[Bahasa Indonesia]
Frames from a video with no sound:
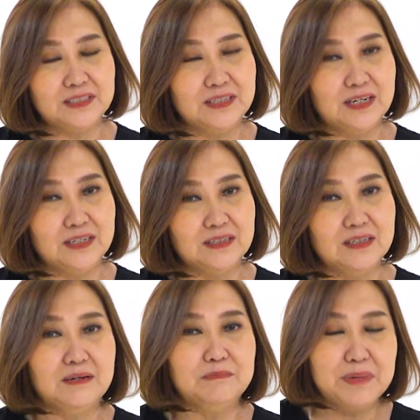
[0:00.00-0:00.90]
yang sedang
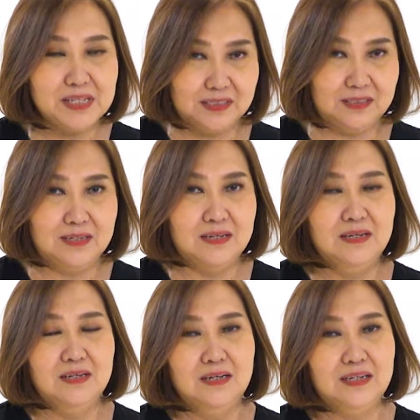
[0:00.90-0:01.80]
mens
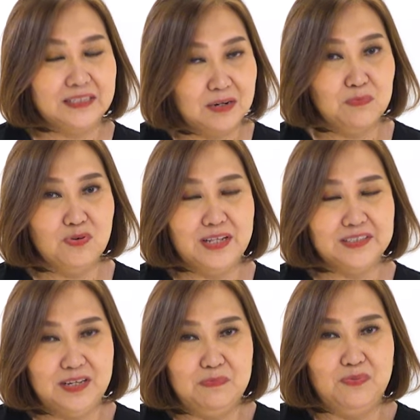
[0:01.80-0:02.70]
datang bulan
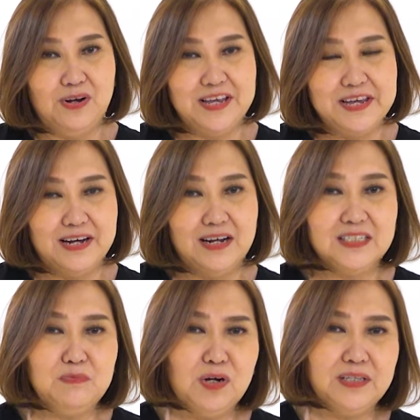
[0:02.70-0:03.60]
siap bulannya. Nah
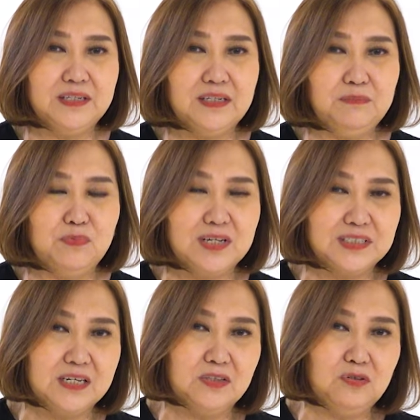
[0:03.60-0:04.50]
saya mau katakan
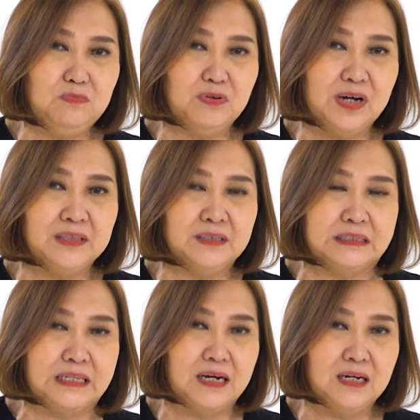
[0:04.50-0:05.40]
puasa itu bukan
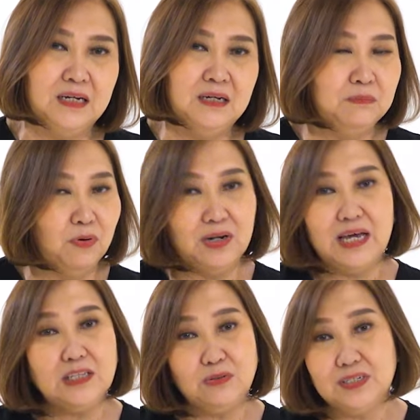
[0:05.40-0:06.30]
tentang
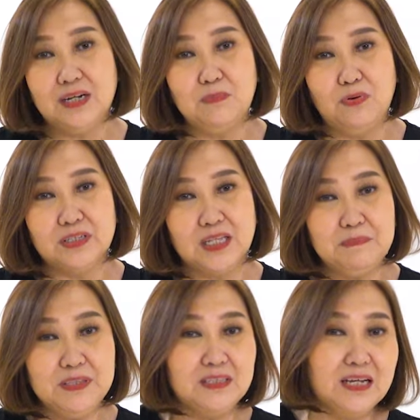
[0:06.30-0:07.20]
boleh atau tidak boleh
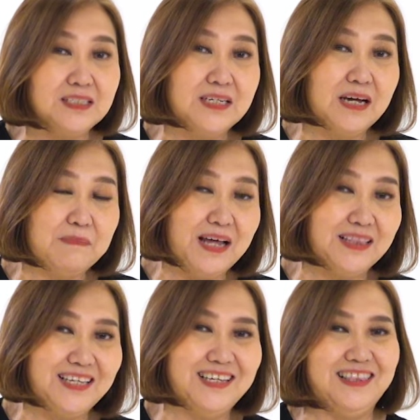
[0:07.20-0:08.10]
tapi tentang sikap
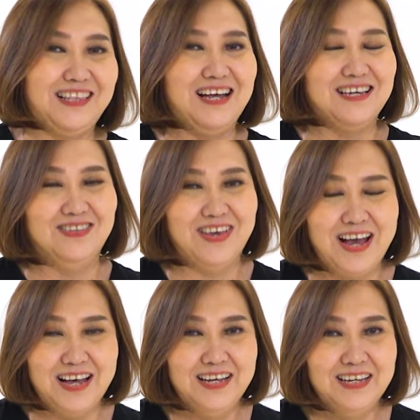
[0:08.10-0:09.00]
hati kita gitu
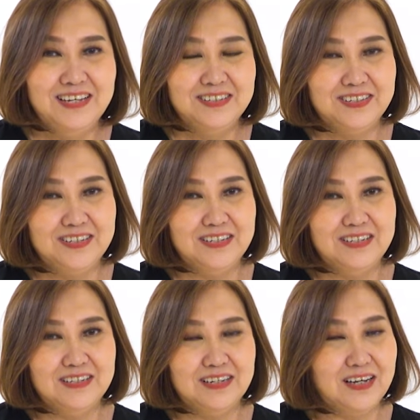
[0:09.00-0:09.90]
ya.
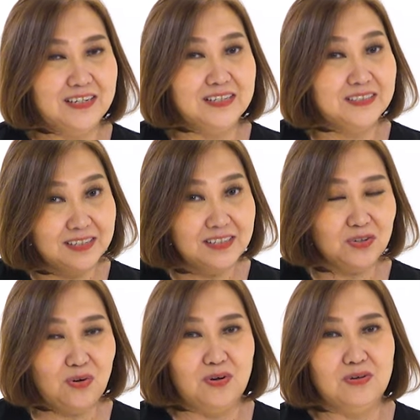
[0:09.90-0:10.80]
Jadi ada
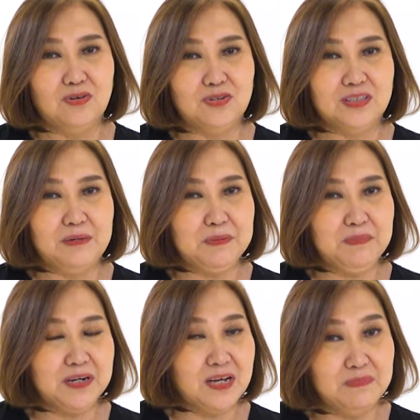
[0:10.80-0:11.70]
jenis kok kalau kita
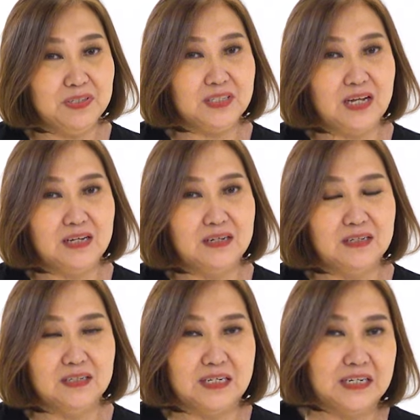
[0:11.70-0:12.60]
memang nggak
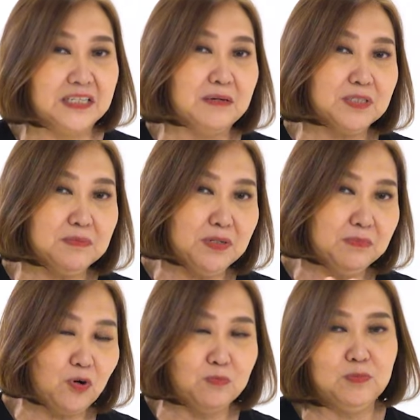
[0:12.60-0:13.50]
bisa karena kita mesti
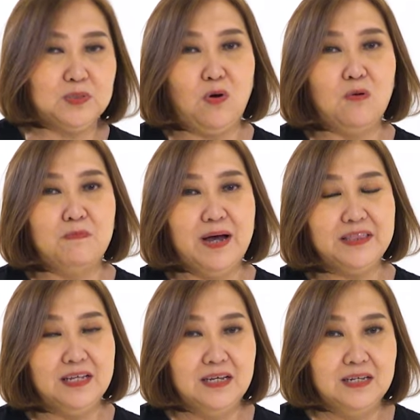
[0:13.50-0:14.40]
minum konsumsi obat